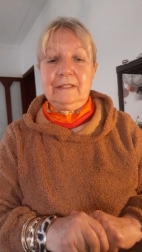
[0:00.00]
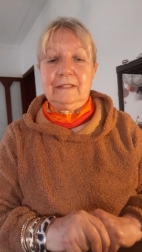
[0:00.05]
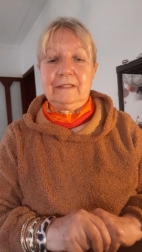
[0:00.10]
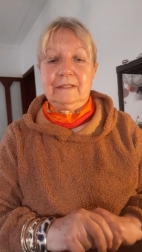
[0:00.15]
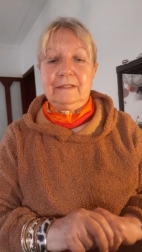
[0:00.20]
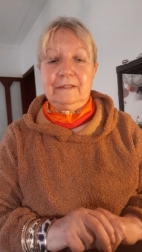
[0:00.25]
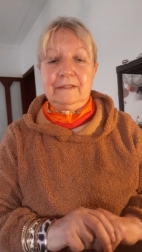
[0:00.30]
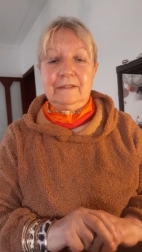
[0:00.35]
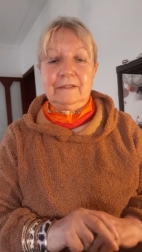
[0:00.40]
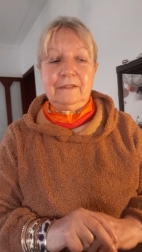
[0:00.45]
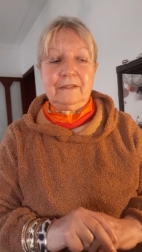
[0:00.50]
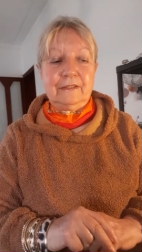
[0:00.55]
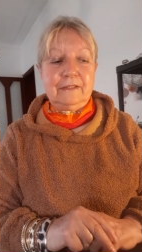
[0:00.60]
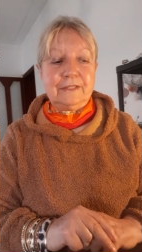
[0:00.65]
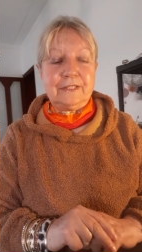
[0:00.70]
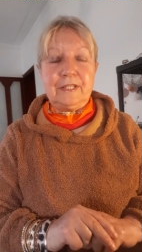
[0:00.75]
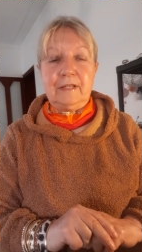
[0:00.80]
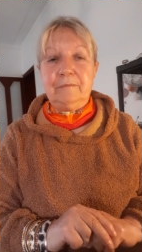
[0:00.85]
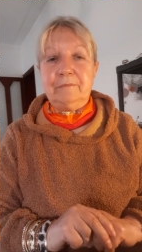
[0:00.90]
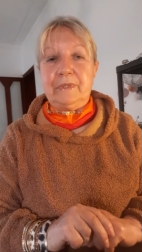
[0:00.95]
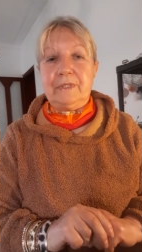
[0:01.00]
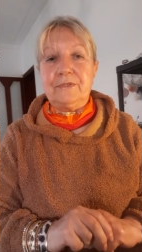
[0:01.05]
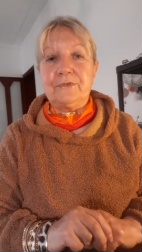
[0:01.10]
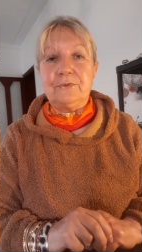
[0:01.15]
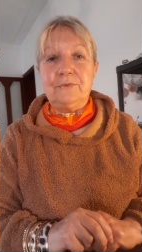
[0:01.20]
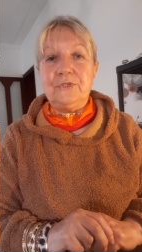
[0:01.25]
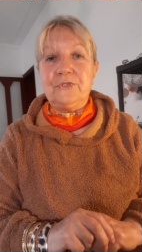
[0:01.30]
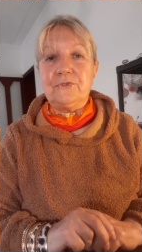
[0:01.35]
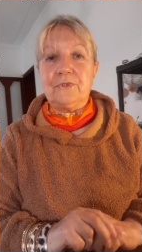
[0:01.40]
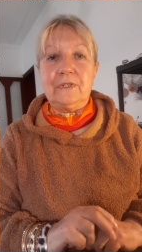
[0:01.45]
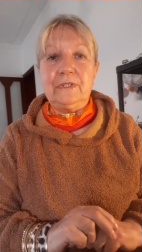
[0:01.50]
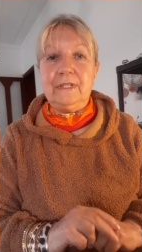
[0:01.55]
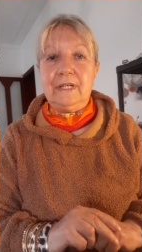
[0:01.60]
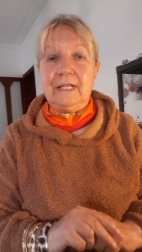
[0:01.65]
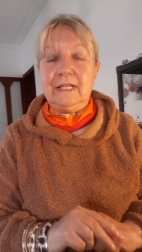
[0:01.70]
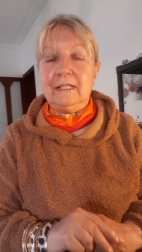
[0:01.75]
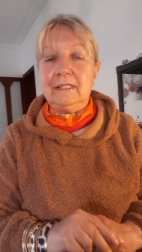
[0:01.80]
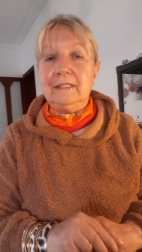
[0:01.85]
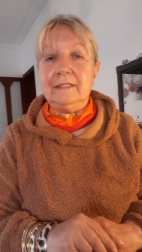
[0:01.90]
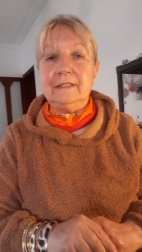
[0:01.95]
eh, è sempre sui
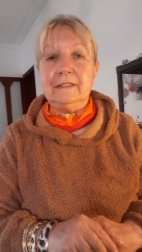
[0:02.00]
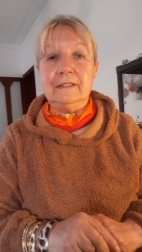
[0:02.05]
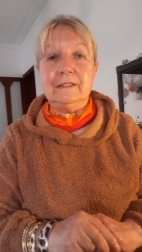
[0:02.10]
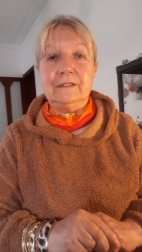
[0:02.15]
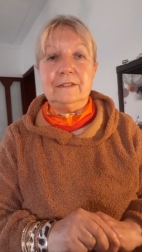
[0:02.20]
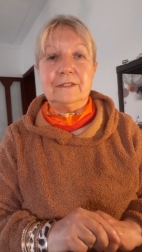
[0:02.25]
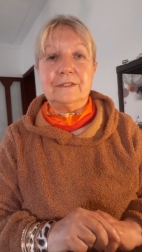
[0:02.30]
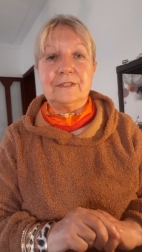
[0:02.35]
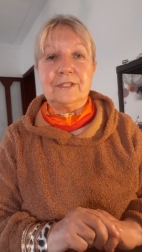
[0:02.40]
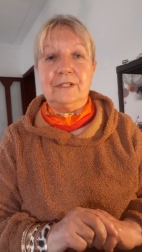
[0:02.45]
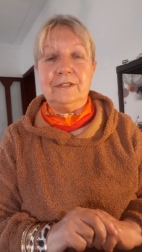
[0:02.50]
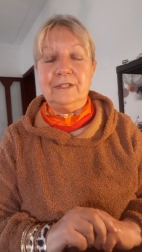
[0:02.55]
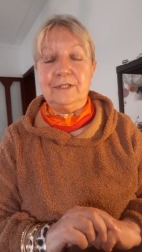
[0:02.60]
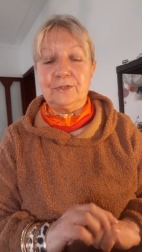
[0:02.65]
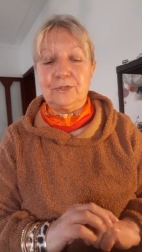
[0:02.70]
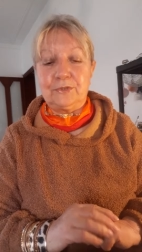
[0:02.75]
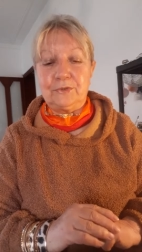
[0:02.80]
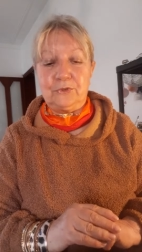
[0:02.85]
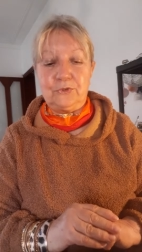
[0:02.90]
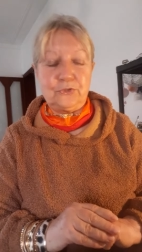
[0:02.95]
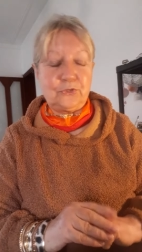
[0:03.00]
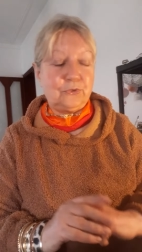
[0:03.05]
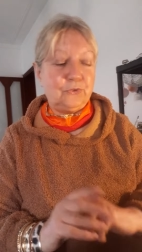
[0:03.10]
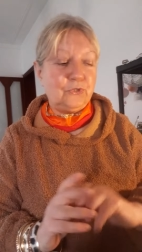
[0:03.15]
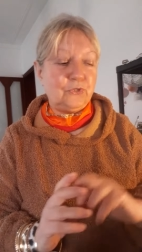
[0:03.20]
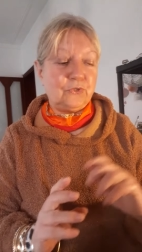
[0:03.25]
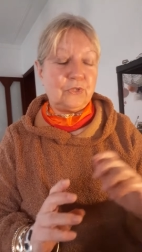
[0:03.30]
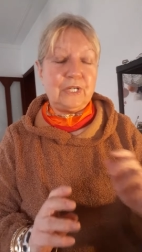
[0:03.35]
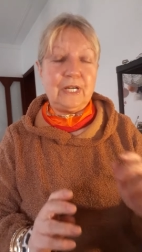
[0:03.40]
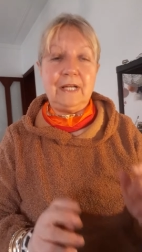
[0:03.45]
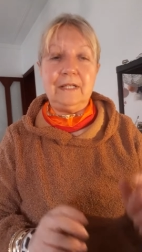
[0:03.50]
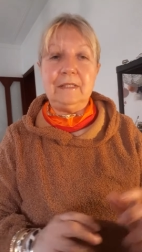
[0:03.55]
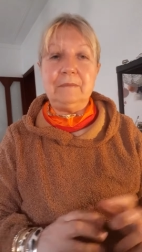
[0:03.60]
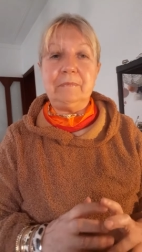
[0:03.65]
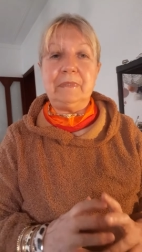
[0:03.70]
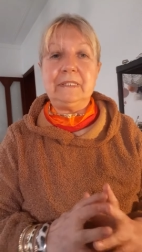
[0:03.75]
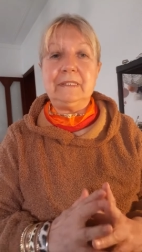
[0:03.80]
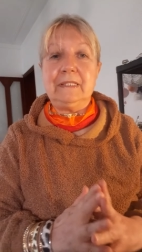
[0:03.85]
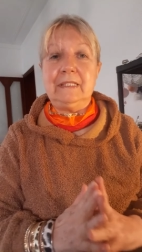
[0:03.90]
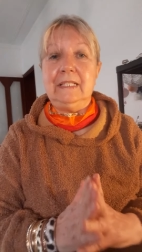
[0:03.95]
giornali, su, sui giornali
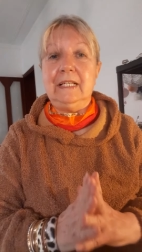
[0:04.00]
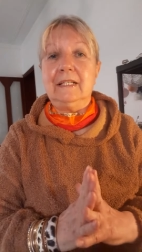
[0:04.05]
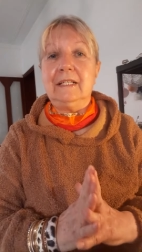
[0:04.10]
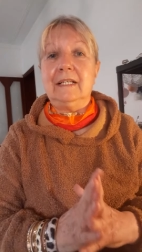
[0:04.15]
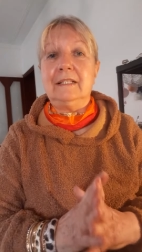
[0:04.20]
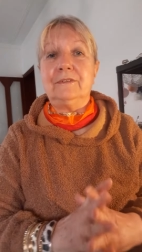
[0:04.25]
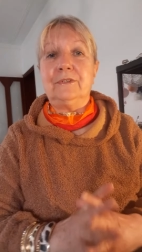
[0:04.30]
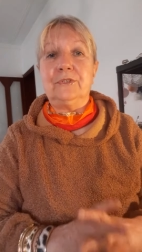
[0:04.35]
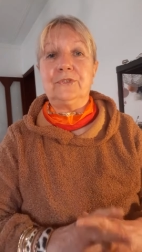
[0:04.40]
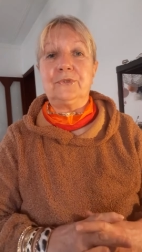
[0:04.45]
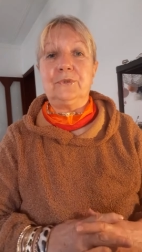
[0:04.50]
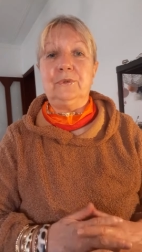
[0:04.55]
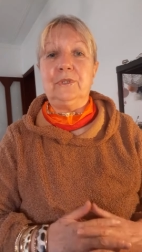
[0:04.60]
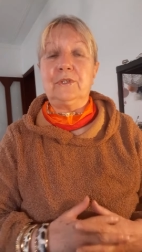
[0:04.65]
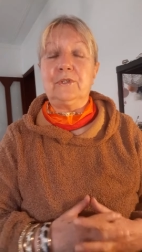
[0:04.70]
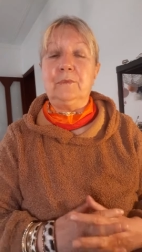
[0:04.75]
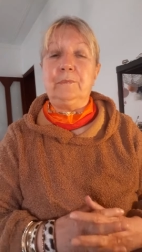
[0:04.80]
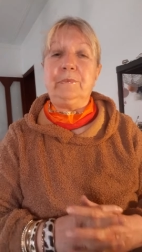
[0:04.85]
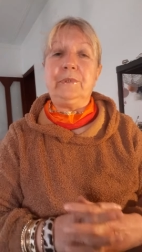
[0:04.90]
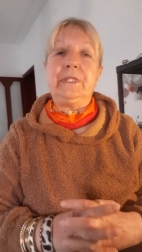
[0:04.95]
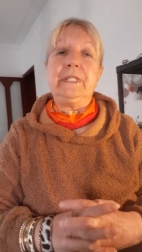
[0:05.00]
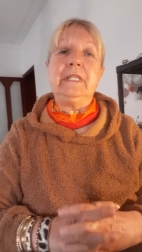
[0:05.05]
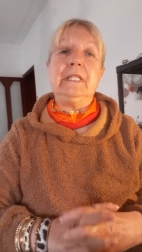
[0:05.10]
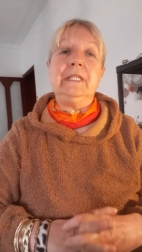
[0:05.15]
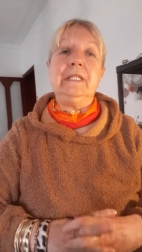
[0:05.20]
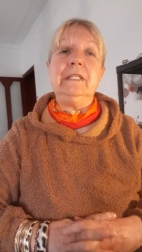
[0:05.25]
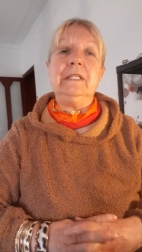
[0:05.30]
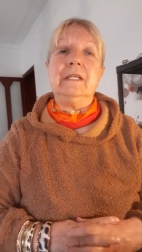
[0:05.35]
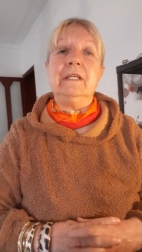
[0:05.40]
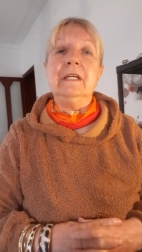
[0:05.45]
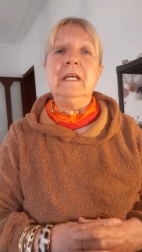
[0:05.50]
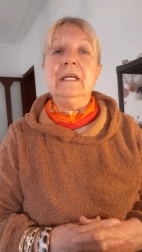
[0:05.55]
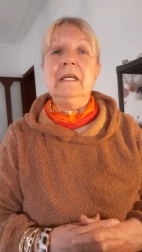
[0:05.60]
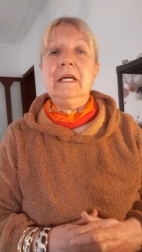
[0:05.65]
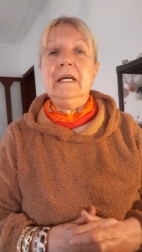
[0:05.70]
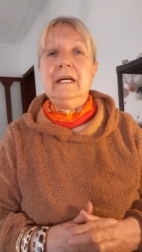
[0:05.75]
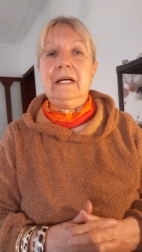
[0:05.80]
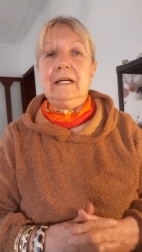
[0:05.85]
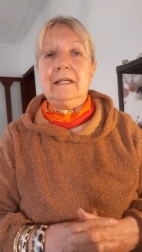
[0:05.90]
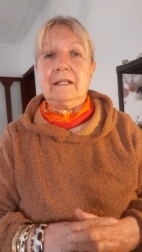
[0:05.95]
patinati, sulle copertine,
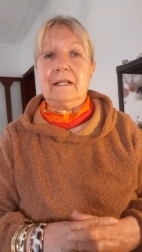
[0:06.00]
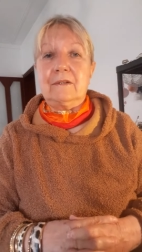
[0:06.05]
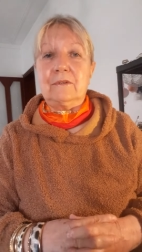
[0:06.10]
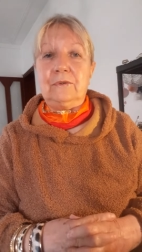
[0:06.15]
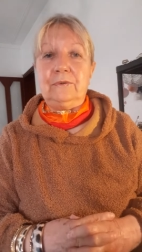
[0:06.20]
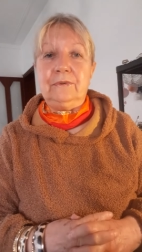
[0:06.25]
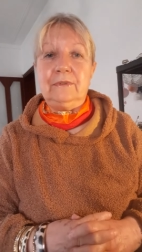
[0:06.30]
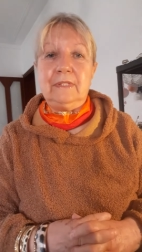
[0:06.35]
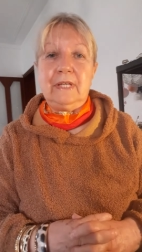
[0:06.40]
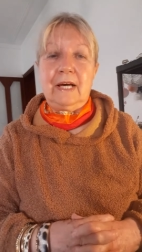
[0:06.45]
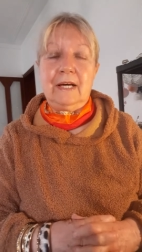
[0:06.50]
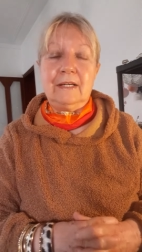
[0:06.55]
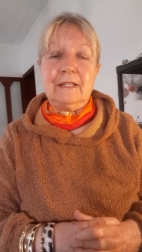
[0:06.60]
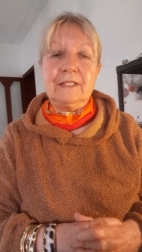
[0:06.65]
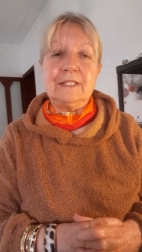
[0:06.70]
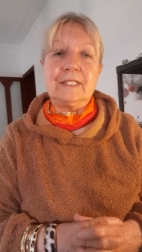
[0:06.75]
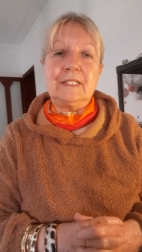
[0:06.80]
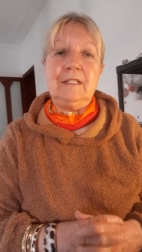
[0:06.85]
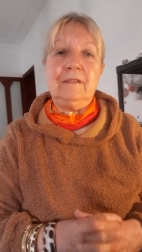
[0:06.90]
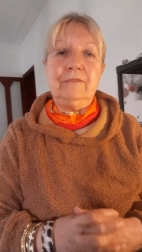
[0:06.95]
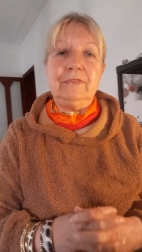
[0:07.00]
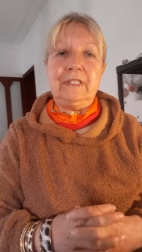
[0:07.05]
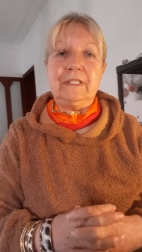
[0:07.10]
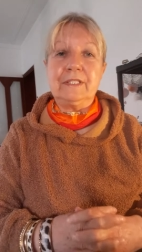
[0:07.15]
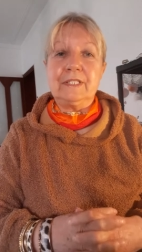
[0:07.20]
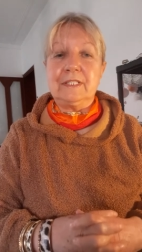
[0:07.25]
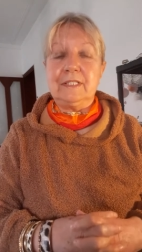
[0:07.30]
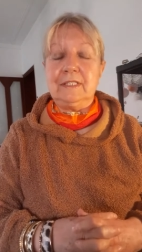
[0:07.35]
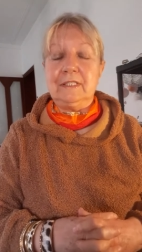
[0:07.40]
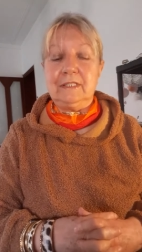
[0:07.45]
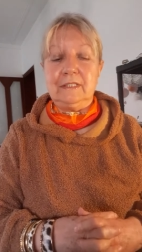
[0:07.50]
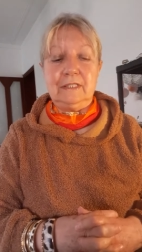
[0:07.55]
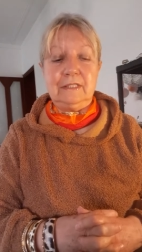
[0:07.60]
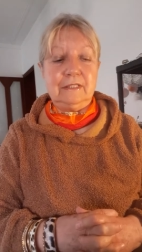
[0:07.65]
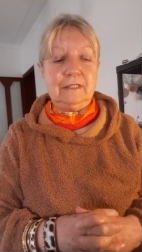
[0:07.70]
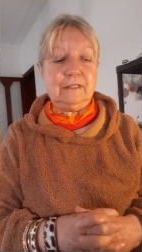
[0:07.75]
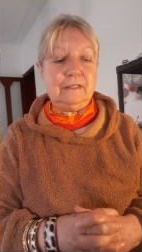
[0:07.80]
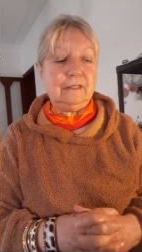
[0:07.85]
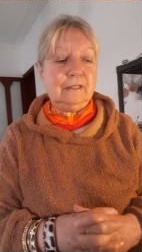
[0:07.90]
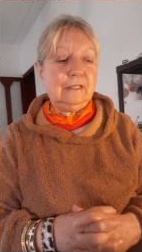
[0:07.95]
a raccontarsi e
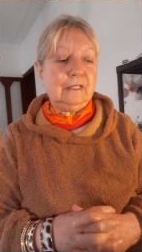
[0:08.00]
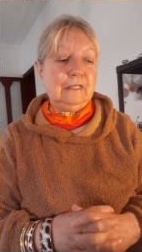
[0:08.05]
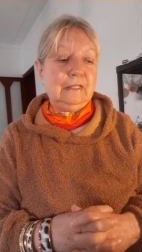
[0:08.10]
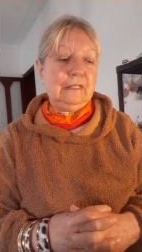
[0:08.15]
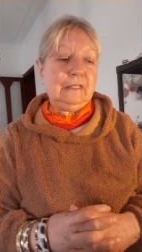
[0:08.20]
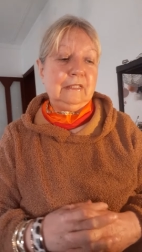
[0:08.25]
farsi,